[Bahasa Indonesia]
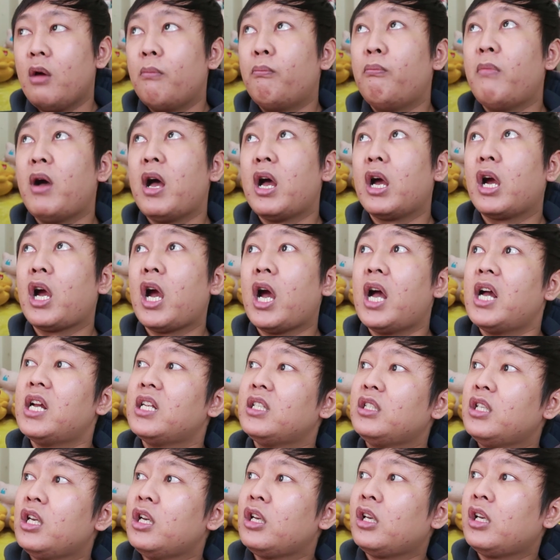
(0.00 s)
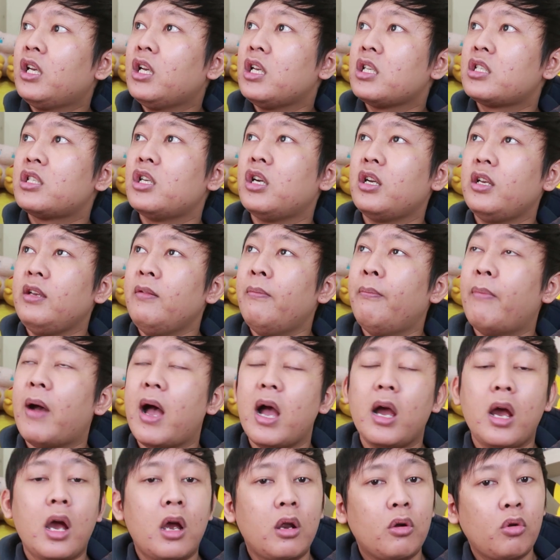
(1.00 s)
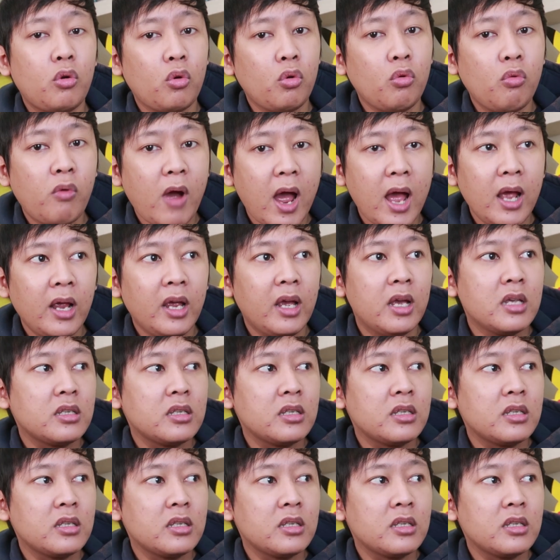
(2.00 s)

makanya keseimbangan ruang,